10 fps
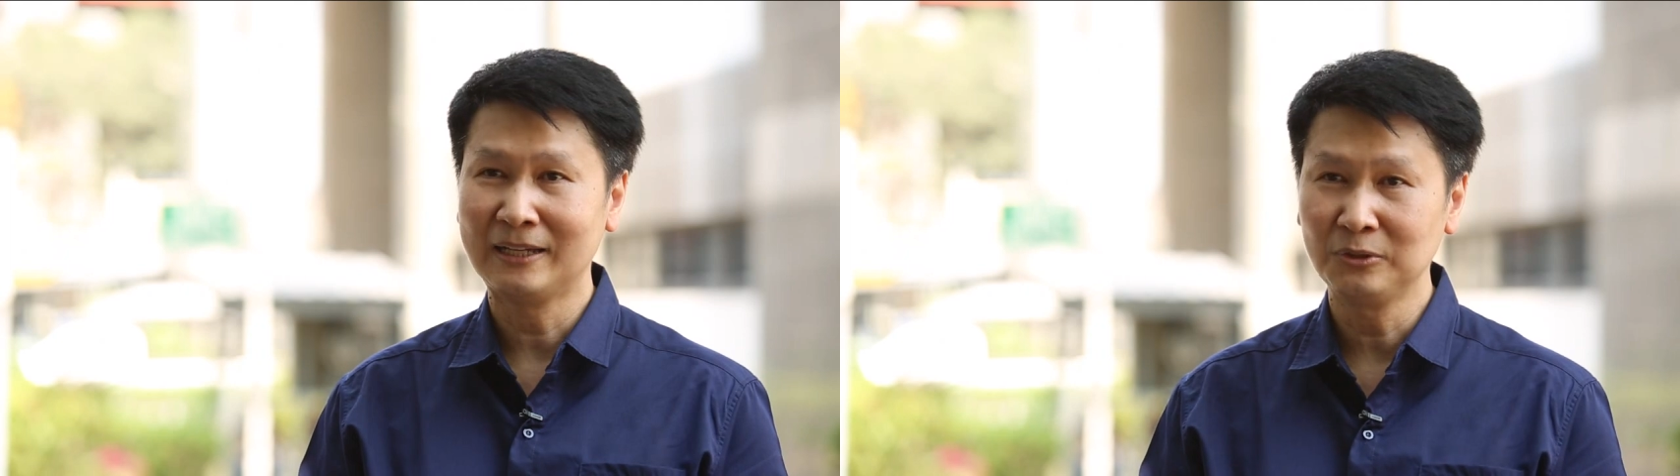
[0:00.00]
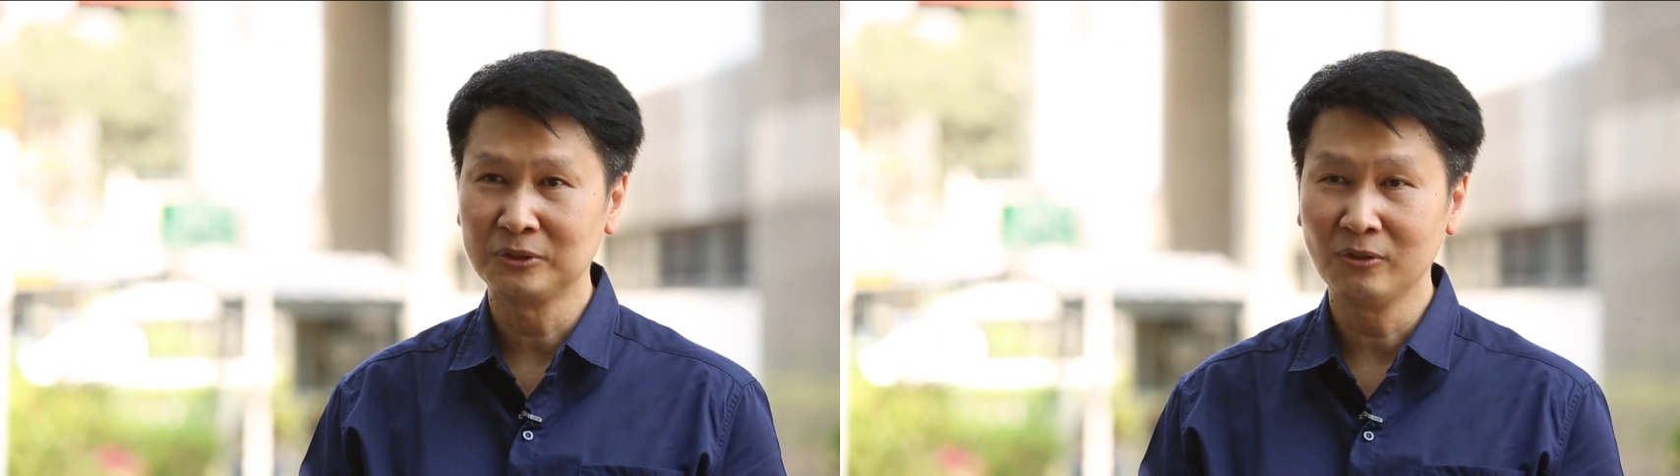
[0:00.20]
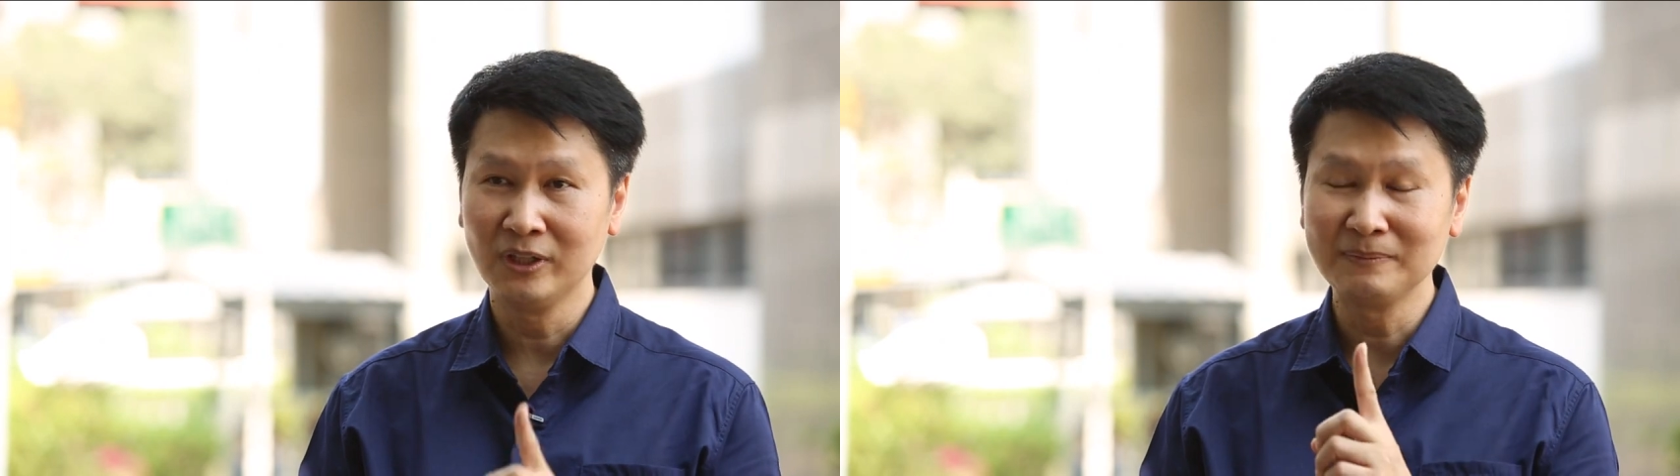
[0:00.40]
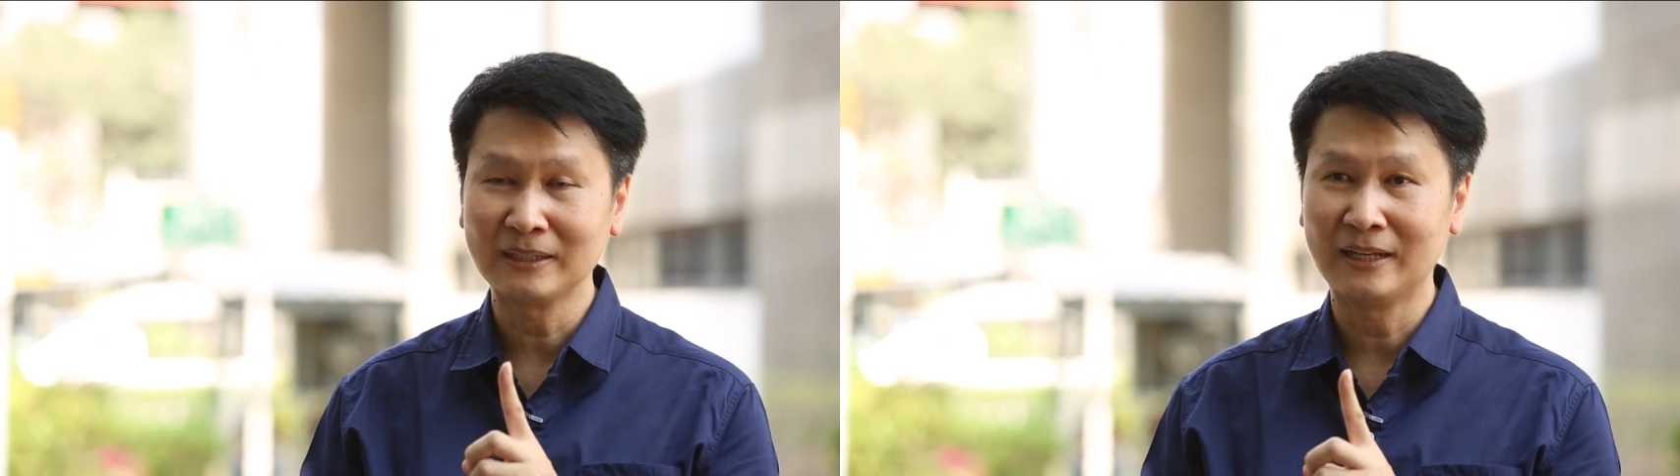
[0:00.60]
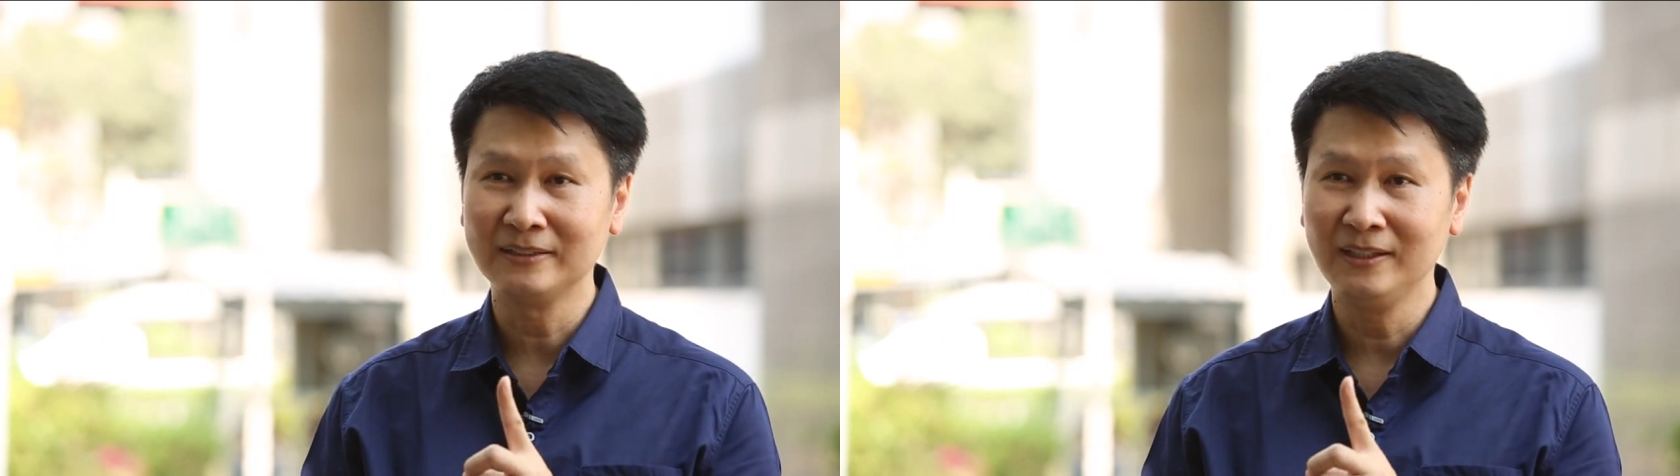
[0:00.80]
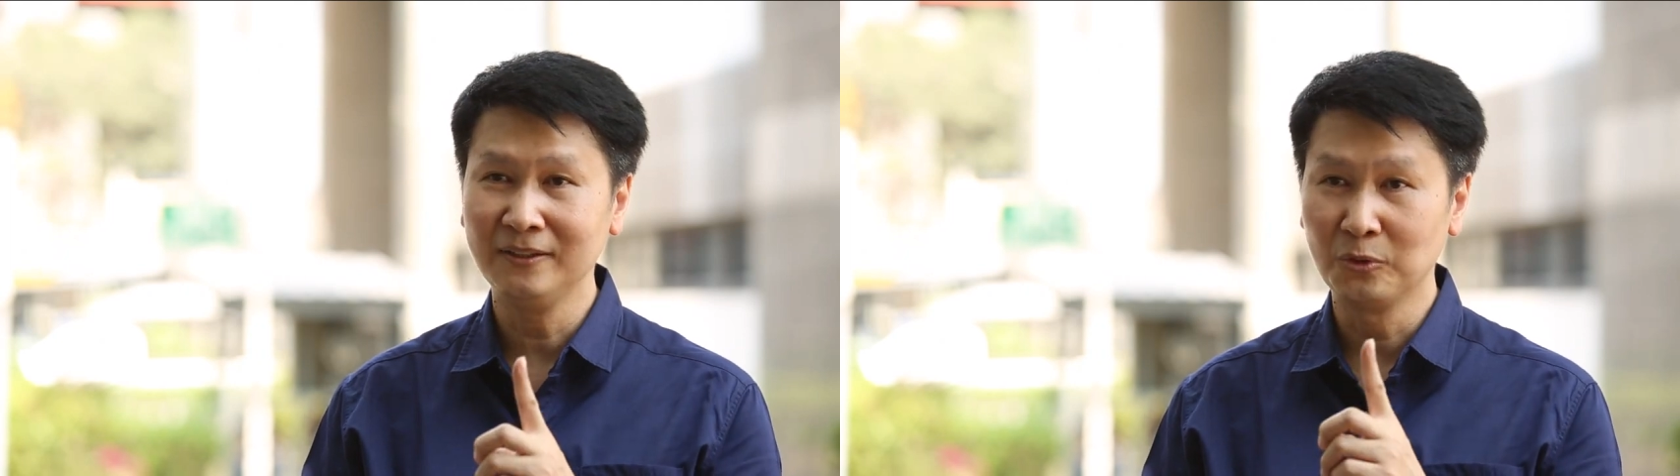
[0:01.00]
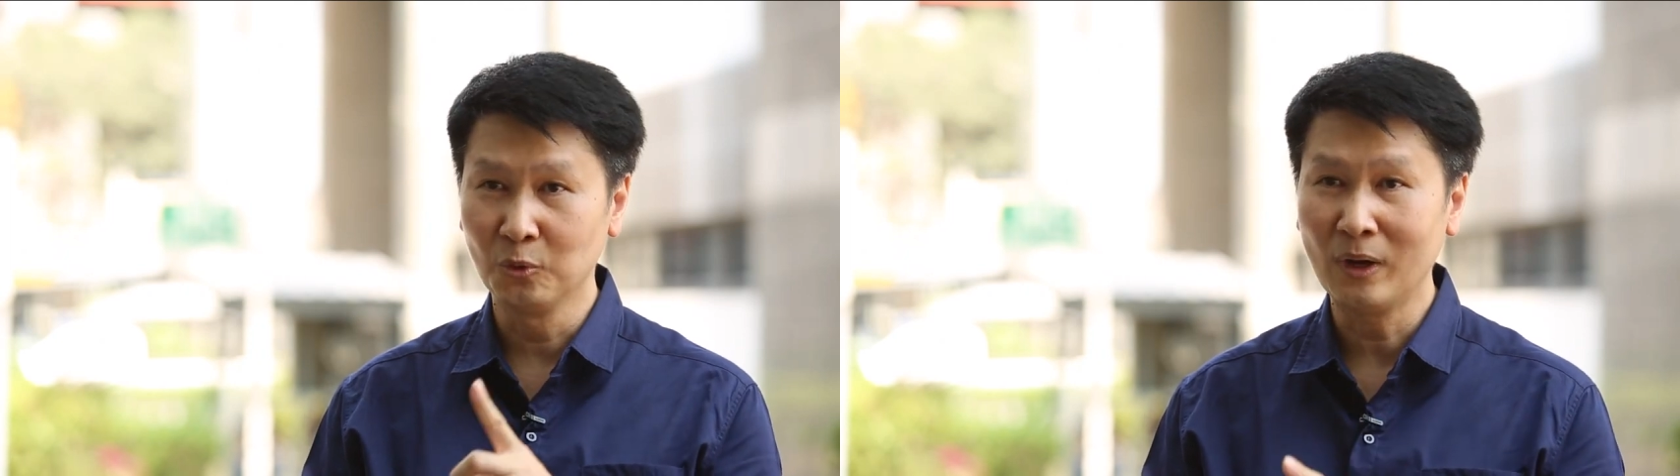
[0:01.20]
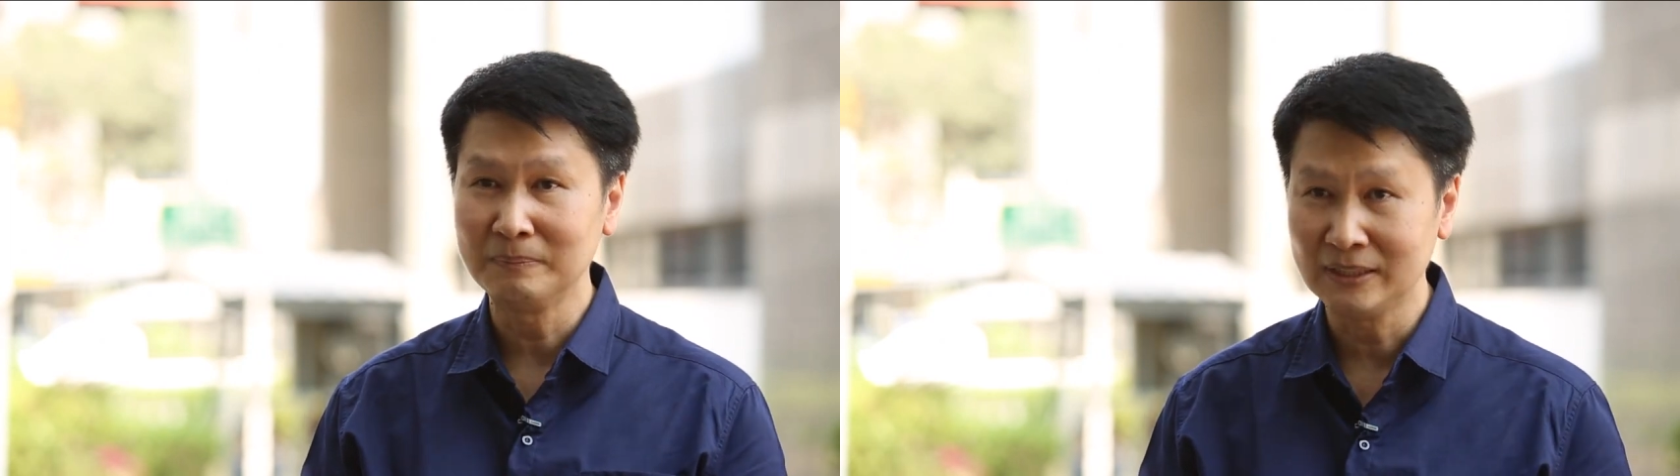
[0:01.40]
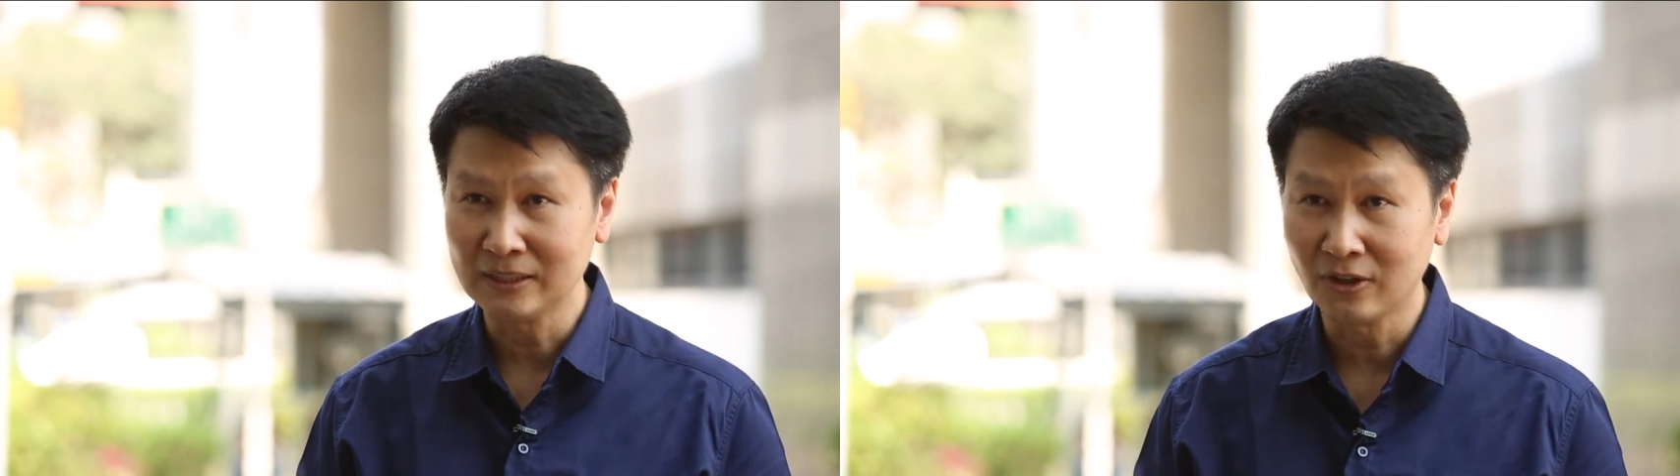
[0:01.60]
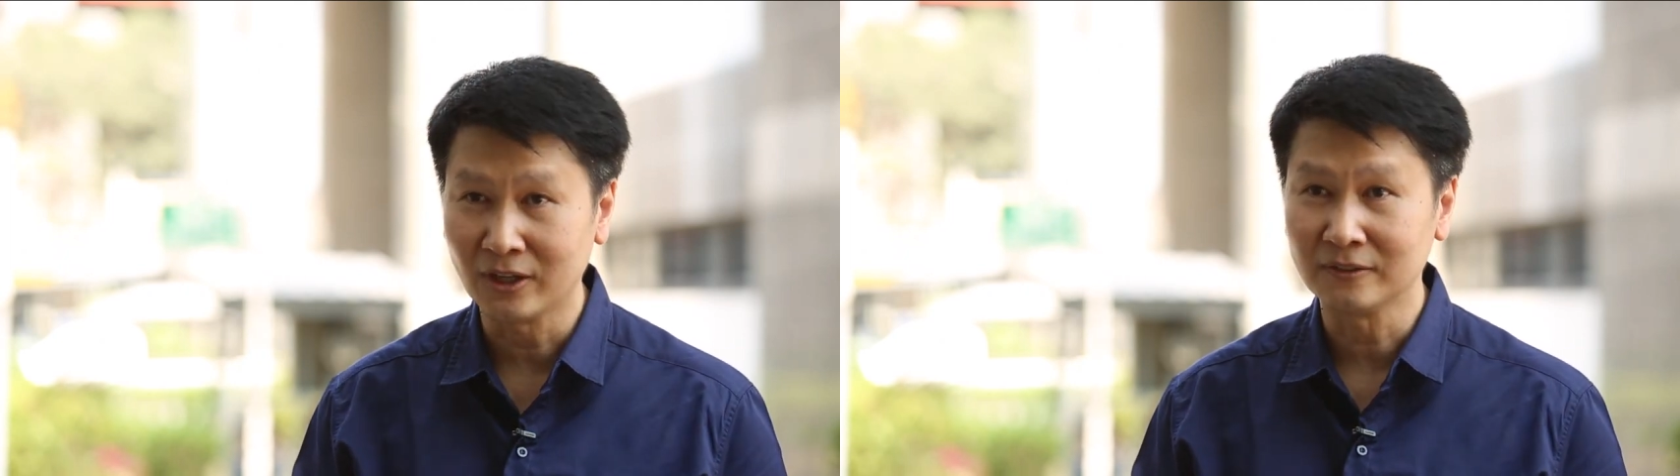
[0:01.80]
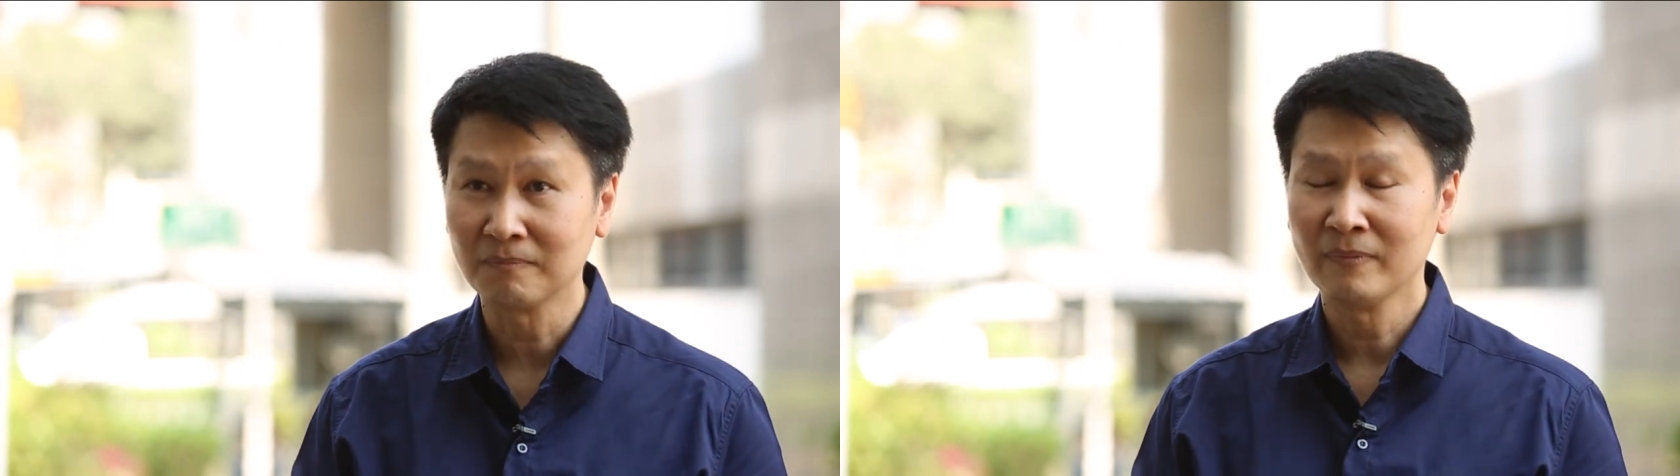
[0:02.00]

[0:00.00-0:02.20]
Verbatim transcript: ชาชนต้องเริ่มจากการที่รู้ความจริงก่อน